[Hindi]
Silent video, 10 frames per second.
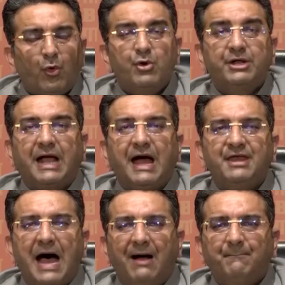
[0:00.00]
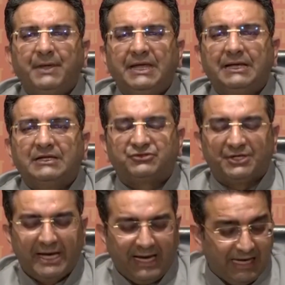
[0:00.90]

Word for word: उनका नाम भी इतने